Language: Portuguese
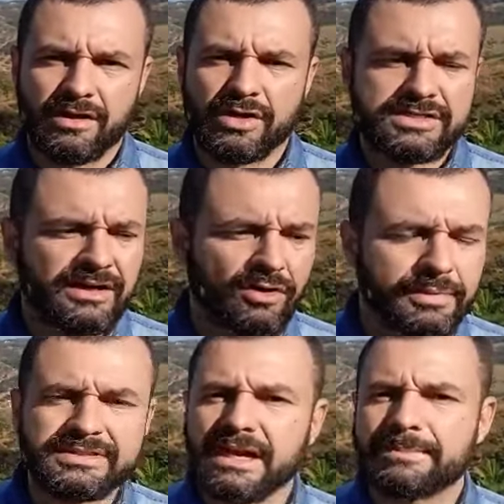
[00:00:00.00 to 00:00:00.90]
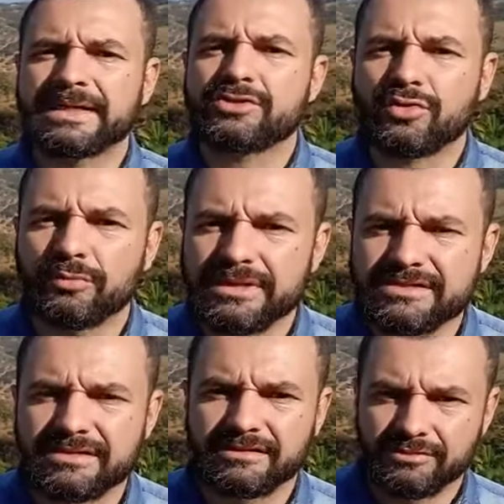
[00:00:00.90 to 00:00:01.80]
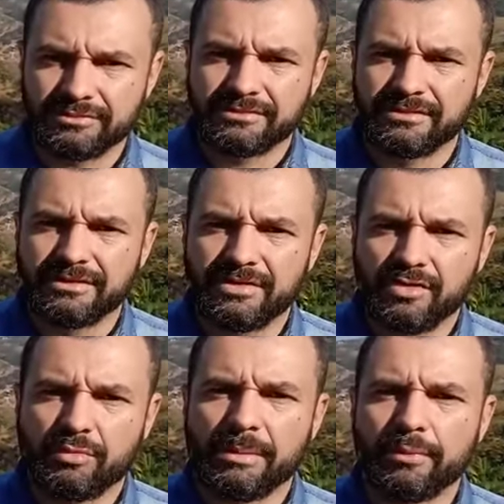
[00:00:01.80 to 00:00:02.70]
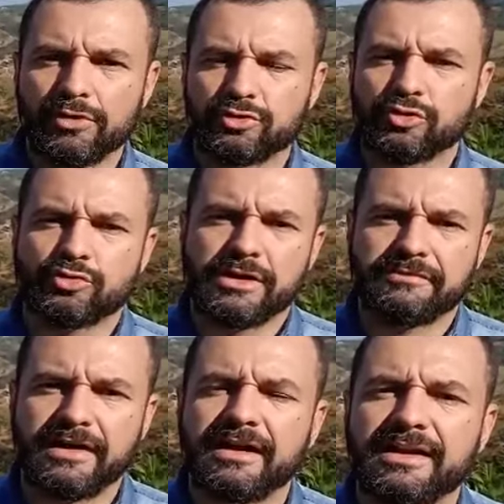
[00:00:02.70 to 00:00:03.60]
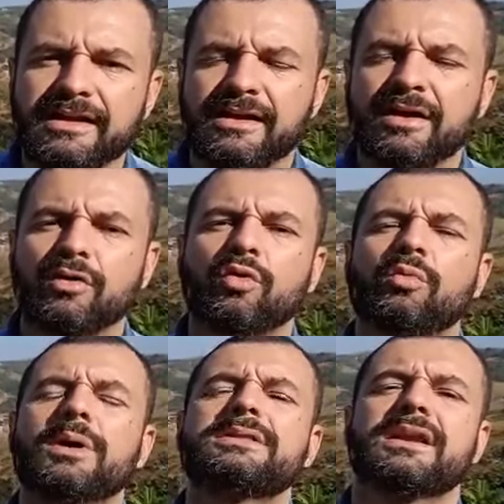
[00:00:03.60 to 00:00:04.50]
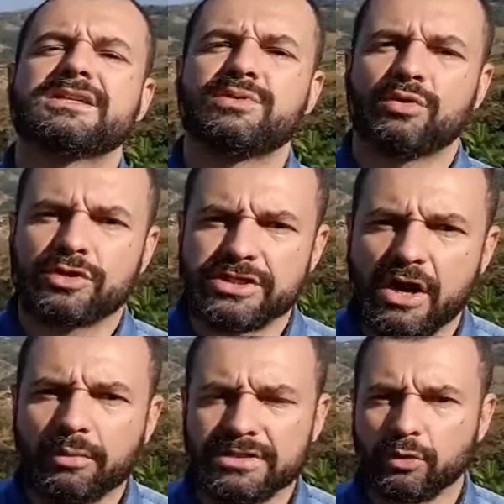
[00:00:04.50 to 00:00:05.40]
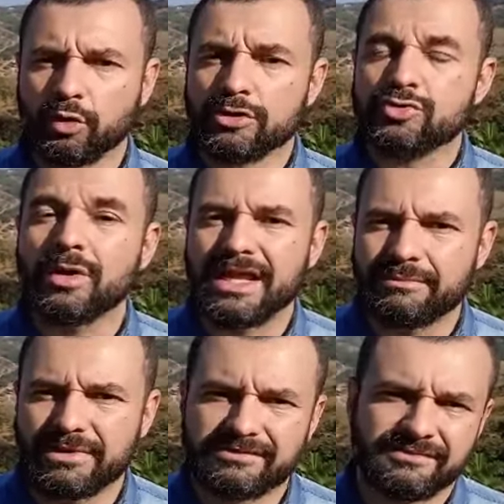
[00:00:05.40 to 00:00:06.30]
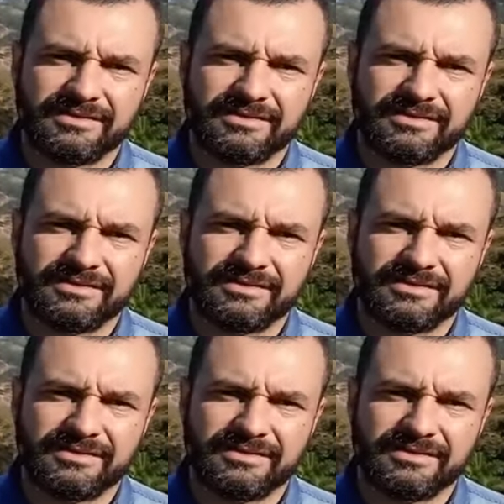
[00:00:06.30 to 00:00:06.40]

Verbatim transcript: Nossa obra está apenas começando. Como o apóstolo Josué fala, né? Rumo a 3 milhões de almas, é o nosso lema.